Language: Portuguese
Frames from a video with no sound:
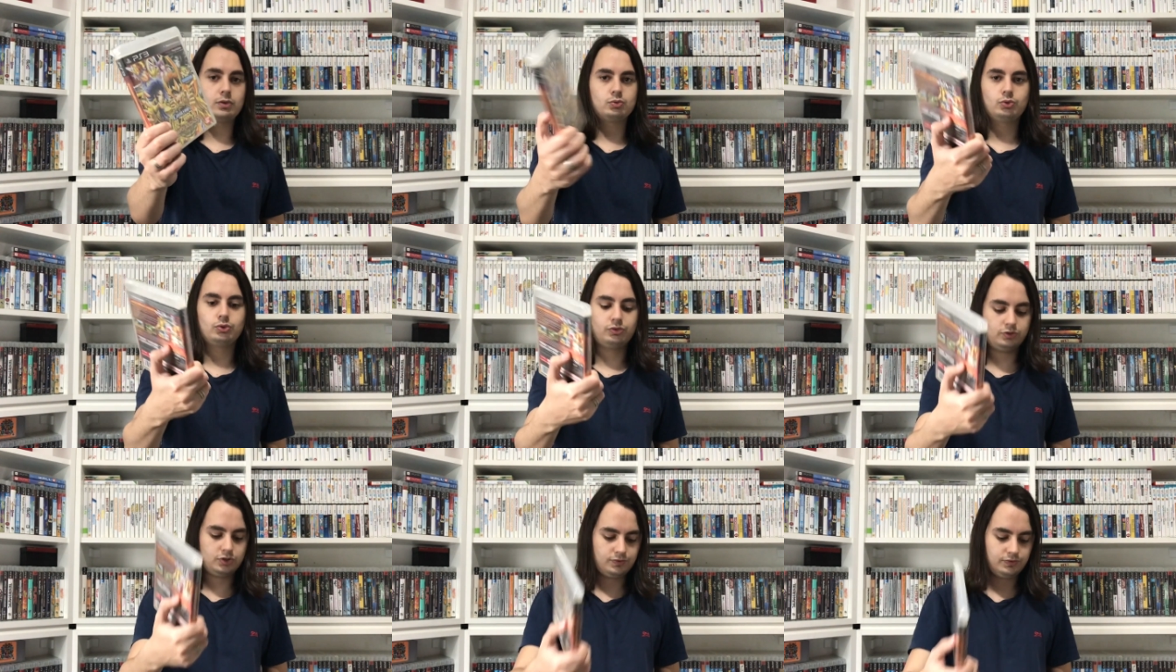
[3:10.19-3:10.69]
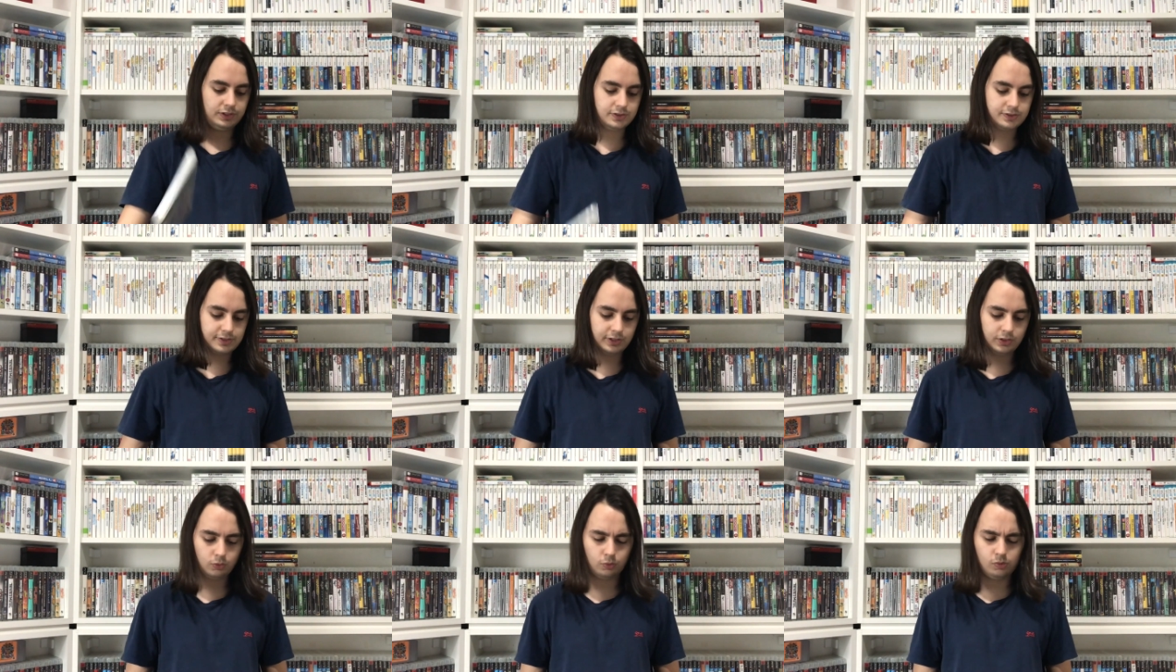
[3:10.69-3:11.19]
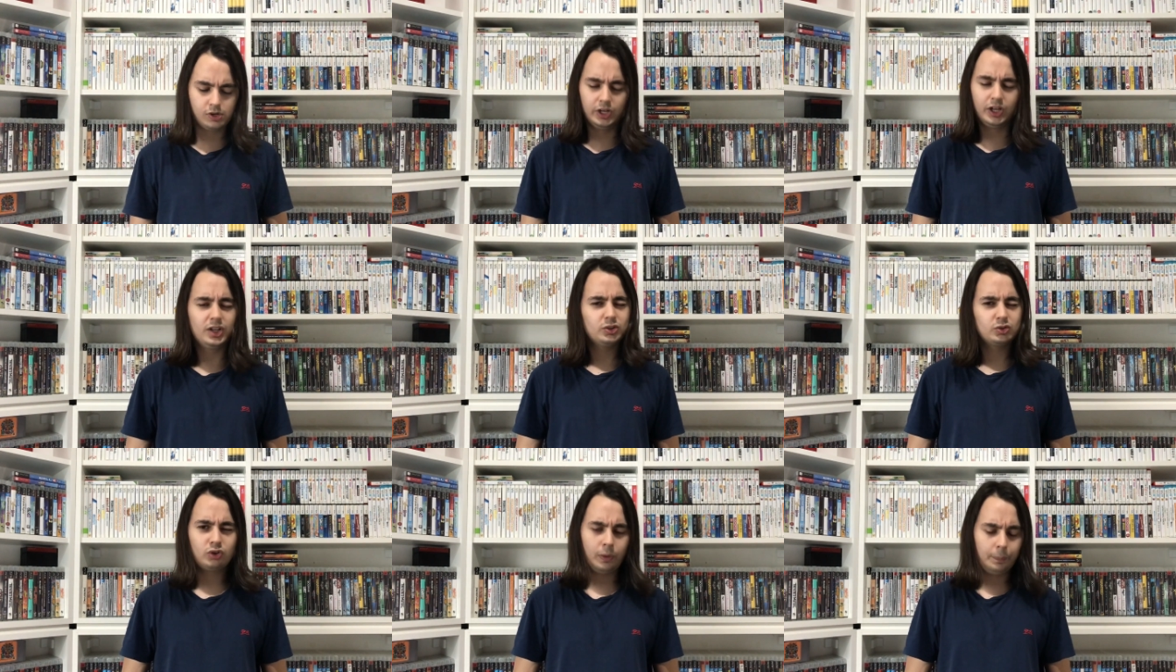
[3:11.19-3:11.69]
é um dos de 25
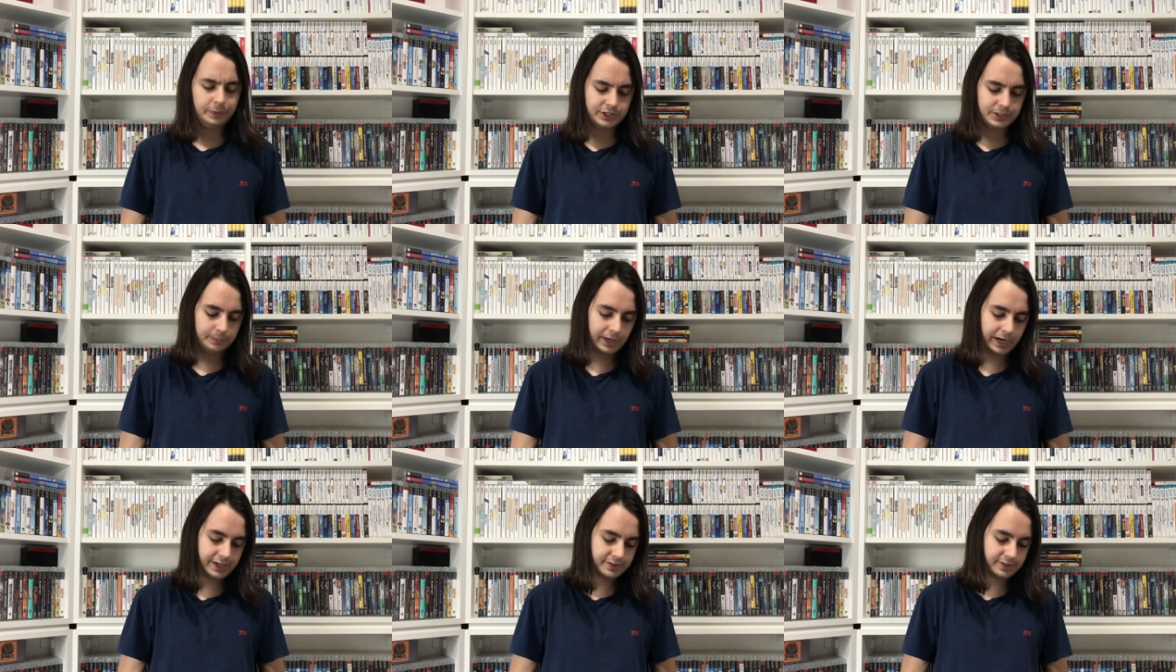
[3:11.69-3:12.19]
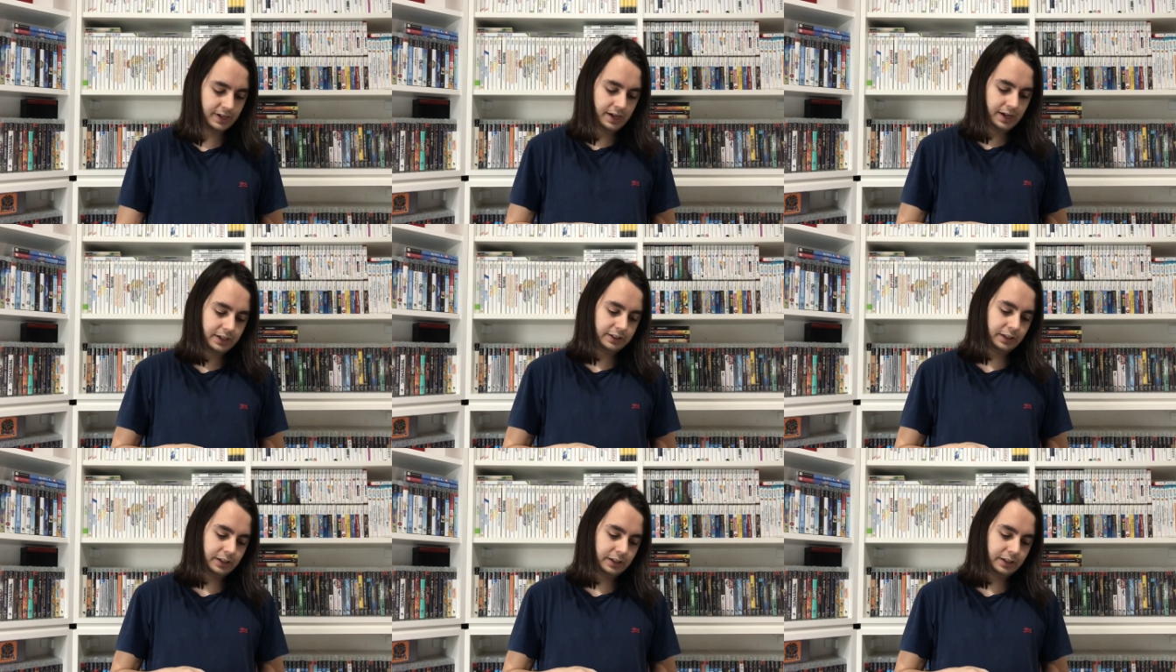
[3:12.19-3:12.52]
top demais.